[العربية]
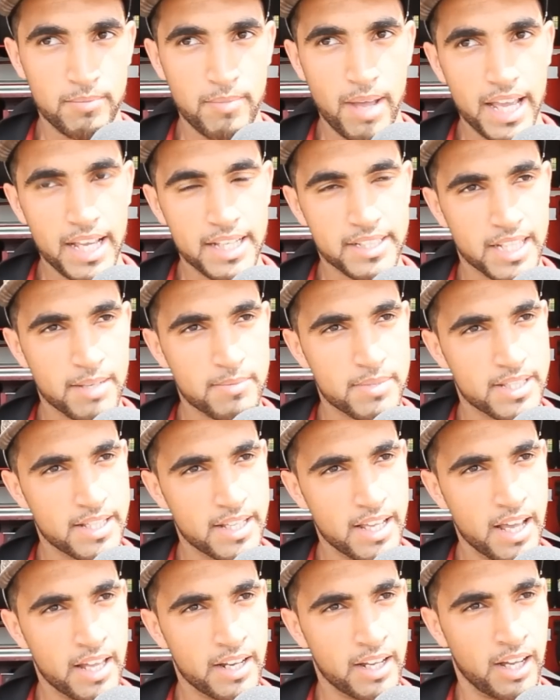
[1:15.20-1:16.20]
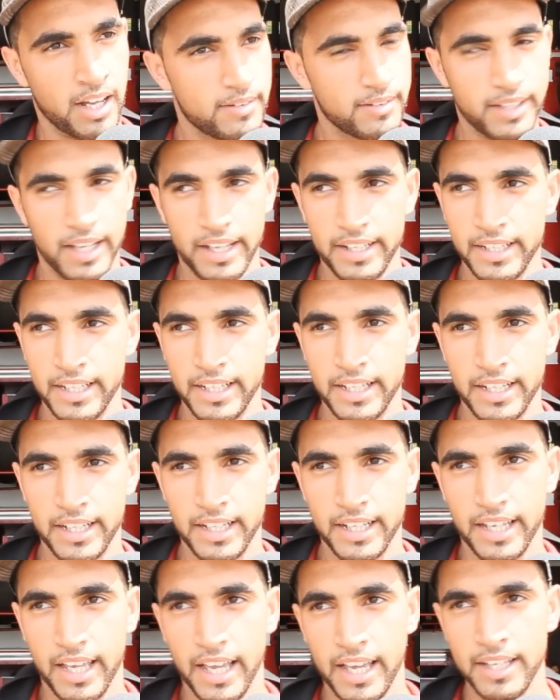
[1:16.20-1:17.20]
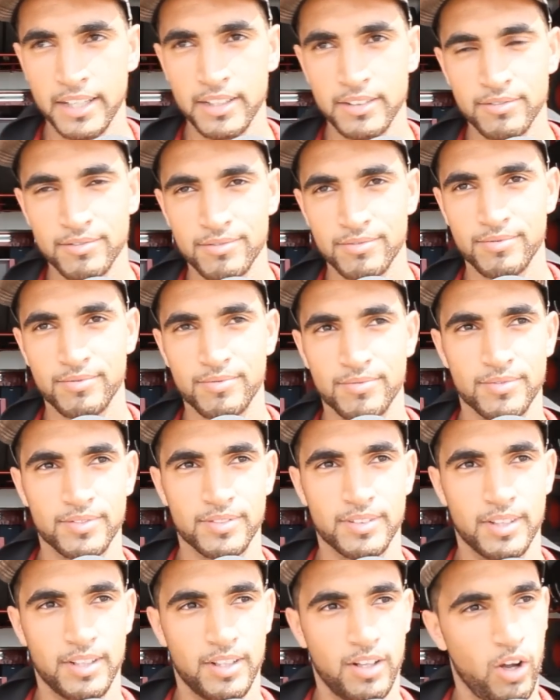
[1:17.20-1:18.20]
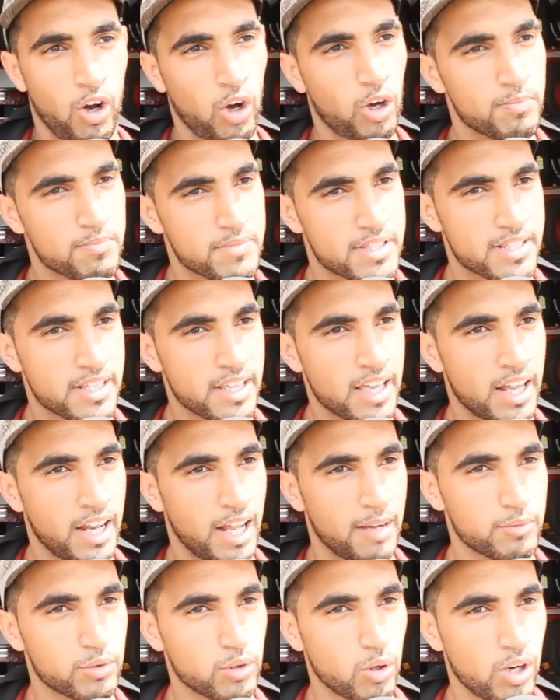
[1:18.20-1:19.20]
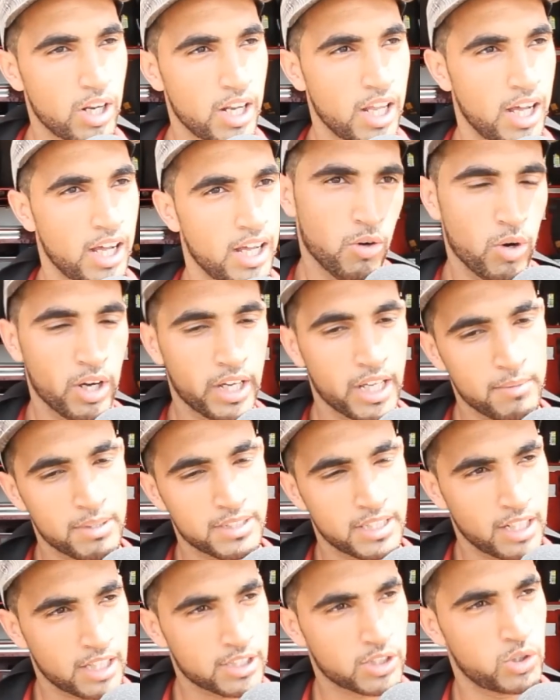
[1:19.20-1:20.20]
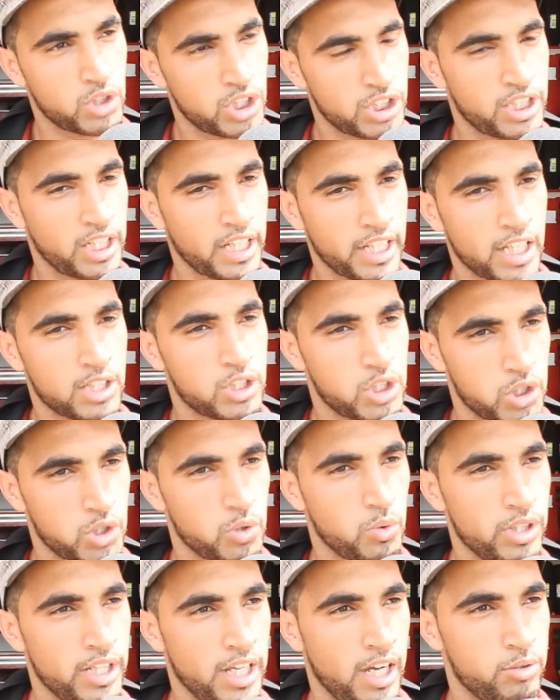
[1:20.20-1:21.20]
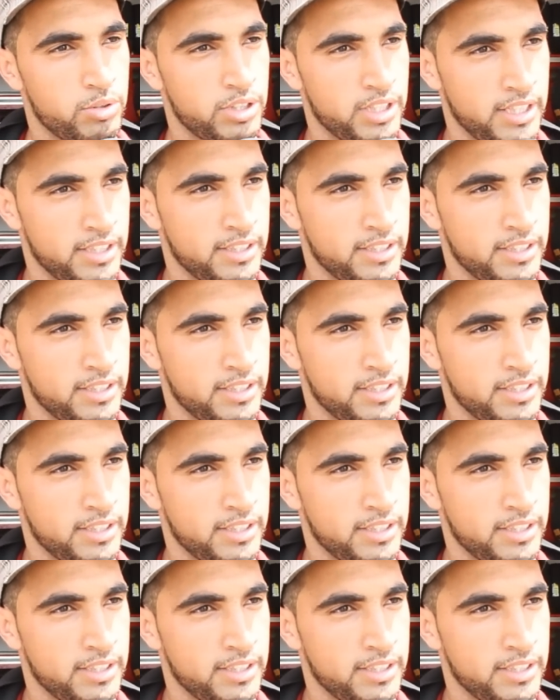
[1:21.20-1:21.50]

معيشه مزيانه يعني كاين الحكم مزيان الحمد لله ولكن مازال خصو شي تغيير شي شويه عاوتاني